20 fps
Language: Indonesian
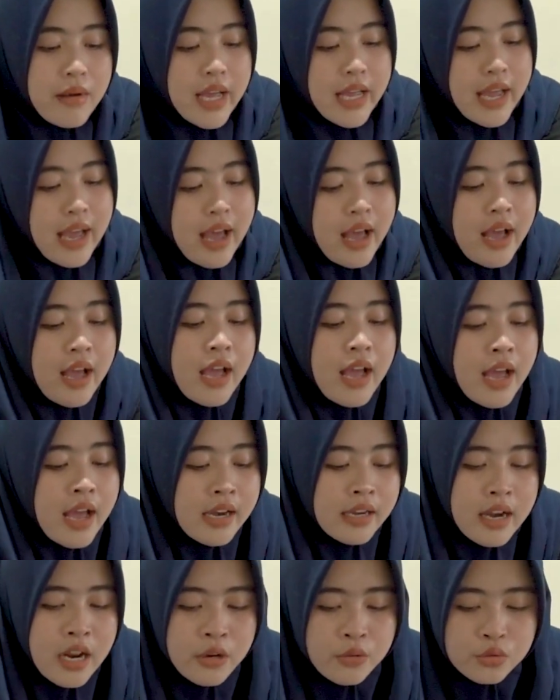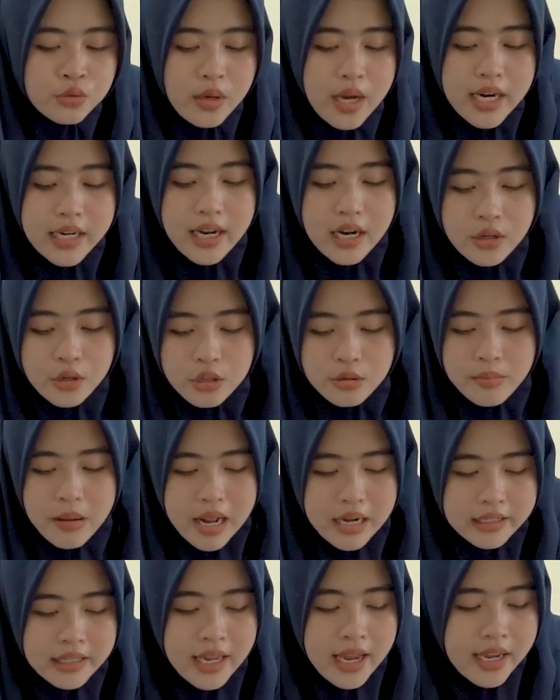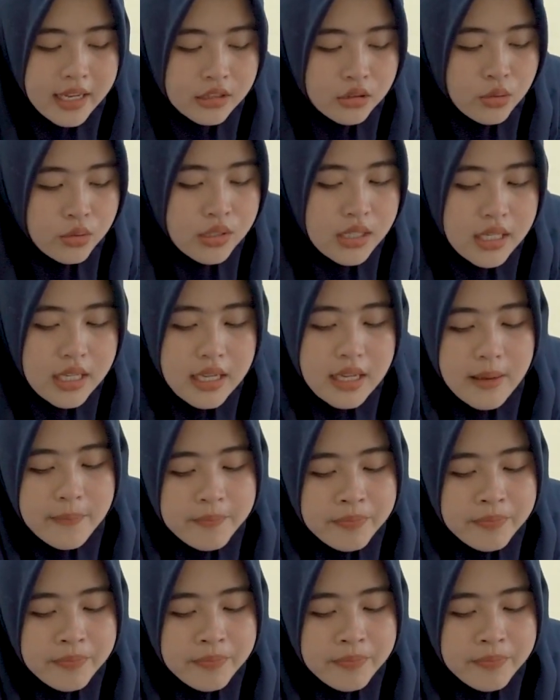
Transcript: ya. Dan untuk harga normalnya itu di